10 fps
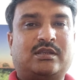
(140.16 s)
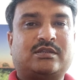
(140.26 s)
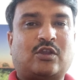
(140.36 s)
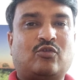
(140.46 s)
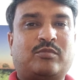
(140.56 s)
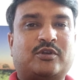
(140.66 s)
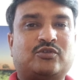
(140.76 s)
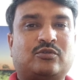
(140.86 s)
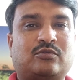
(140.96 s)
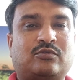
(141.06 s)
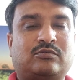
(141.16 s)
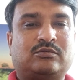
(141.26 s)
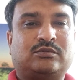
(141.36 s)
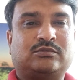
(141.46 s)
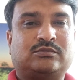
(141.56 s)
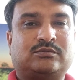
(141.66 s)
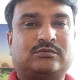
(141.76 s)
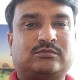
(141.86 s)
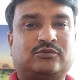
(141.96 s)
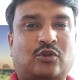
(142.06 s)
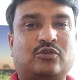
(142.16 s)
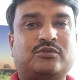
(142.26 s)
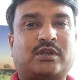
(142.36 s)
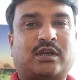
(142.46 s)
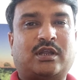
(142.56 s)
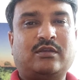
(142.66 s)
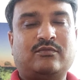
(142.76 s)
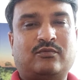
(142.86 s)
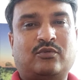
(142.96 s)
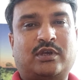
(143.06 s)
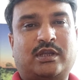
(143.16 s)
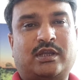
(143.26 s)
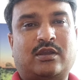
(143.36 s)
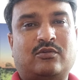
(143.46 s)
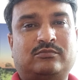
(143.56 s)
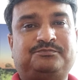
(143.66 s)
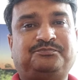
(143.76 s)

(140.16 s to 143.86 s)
इसके ऊपर जो सॉल्यूशन है वो लेके आओ